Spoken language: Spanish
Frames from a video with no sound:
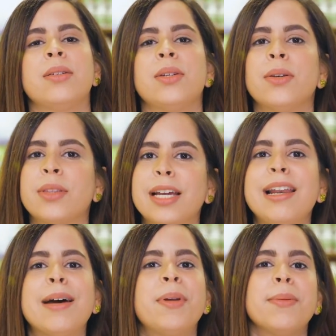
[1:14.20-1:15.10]
Si usted
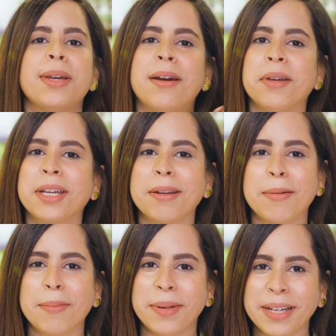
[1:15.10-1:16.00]
es la primera vez que
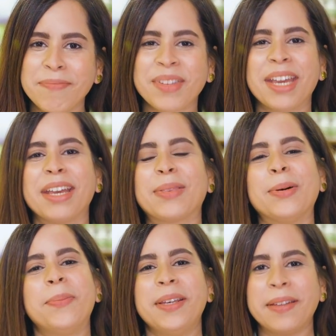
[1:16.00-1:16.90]
nos ve en
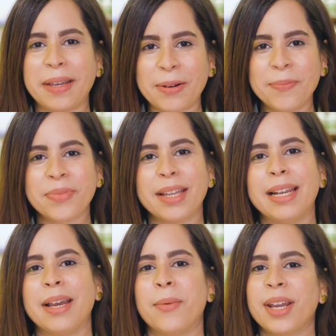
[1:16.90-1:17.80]
estos videos,
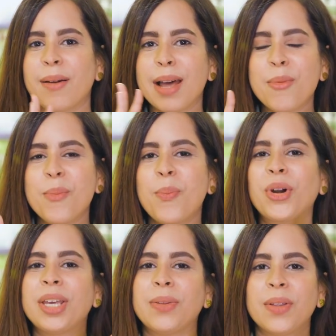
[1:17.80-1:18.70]
le voy a hablar un
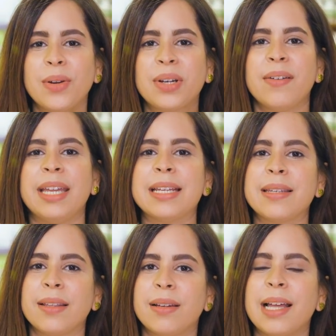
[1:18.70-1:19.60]
poquito de lo que viene
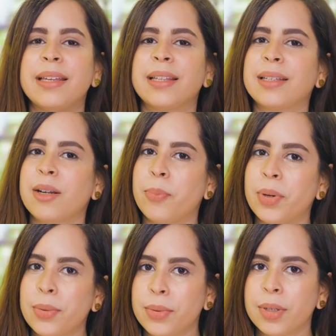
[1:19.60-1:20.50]
siendo la dieta
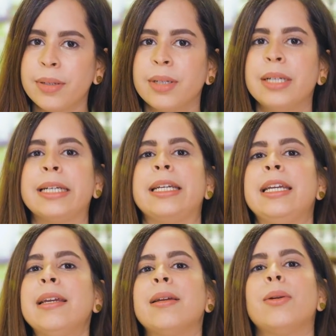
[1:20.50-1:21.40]
3x1
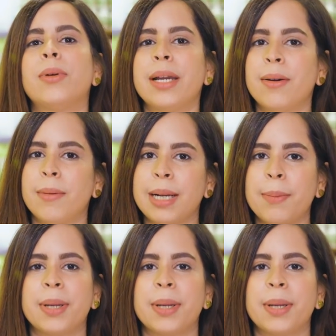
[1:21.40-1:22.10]
y luego, ¿verdad?